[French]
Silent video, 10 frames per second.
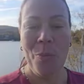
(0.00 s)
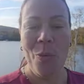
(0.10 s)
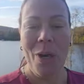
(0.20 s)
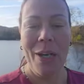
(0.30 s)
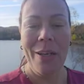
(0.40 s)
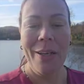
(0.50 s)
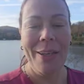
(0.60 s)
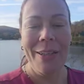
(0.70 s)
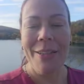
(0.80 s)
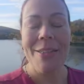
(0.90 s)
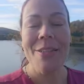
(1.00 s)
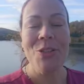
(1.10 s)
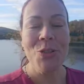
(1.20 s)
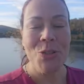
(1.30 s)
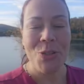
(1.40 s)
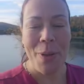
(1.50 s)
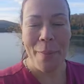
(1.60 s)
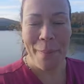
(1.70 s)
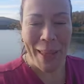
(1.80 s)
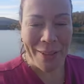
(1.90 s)
de moi. C'est juste
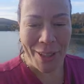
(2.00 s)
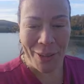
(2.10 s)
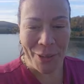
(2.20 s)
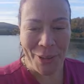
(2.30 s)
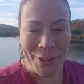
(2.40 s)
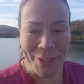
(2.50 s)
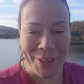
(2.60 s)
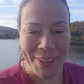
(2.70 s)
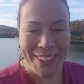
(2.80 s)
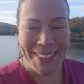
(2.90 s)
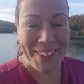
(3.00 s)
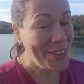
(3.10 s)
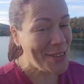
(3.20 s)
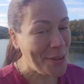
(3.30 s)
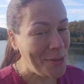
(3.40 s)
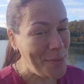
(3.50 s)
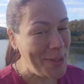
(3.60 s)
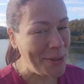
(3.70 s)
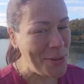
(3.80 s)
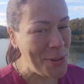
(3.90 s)
merveilleux. On se revoit
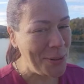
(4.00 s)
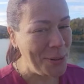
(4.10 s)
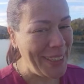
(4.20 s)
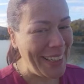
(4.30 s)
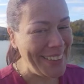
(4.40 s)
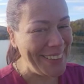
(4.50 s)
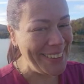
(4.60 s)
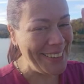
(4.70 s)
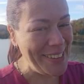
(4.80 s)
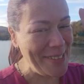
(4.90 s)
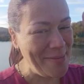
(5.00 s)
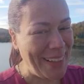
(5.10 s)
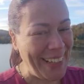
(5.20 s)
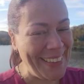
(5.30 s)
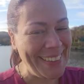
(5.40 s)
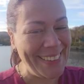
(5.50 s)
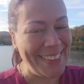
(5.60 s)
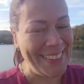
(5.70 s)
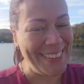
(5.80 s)
bientôt au condo, gang. Bye!